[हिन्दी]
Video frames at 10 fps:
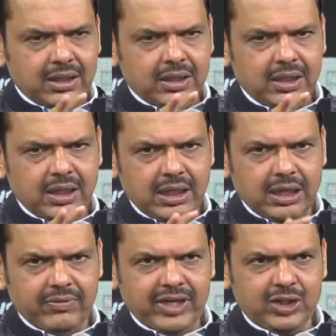कि
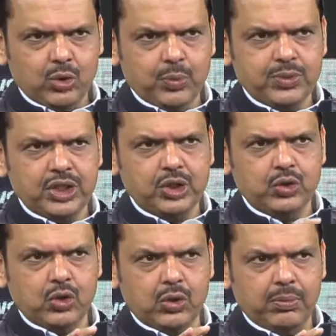अवैध रूप से जो
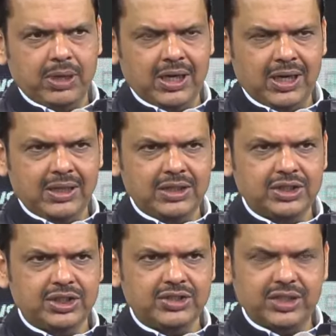
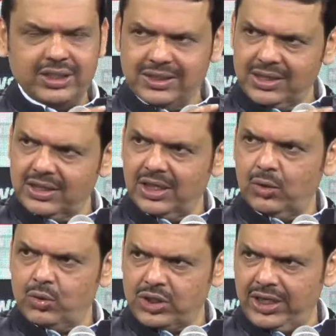बांग्लादेशी सिटीजन्स यहाँ
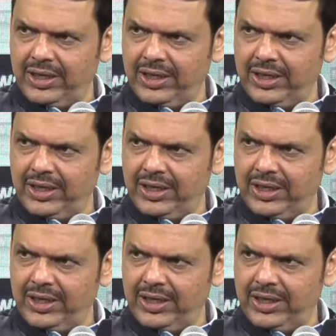घुसे